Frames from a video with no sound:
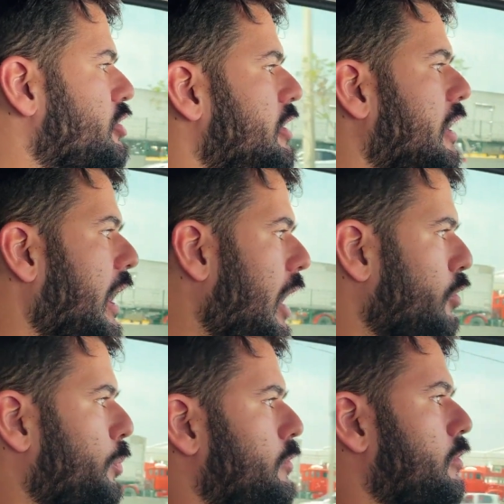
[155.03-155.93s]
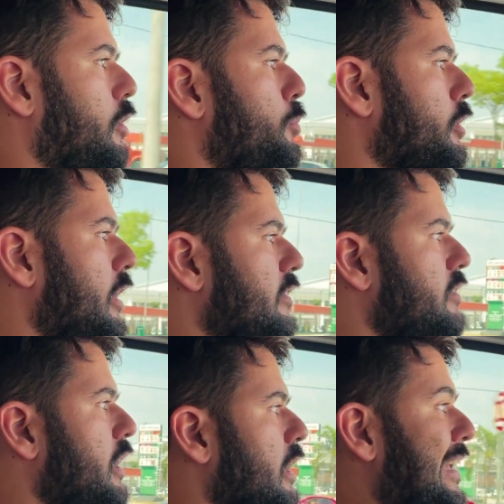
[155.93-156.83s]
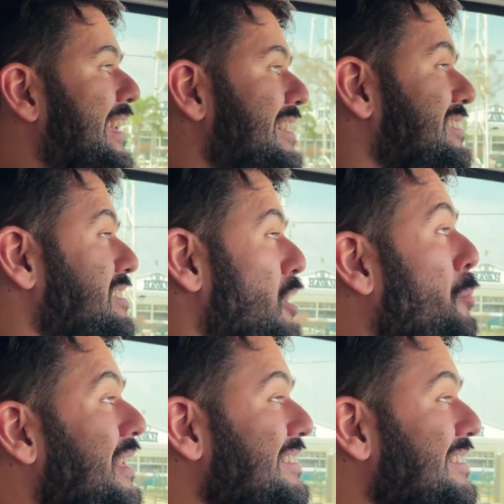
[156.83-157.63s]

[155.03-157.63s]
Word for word: de carro, pessoal, porque assim existem uma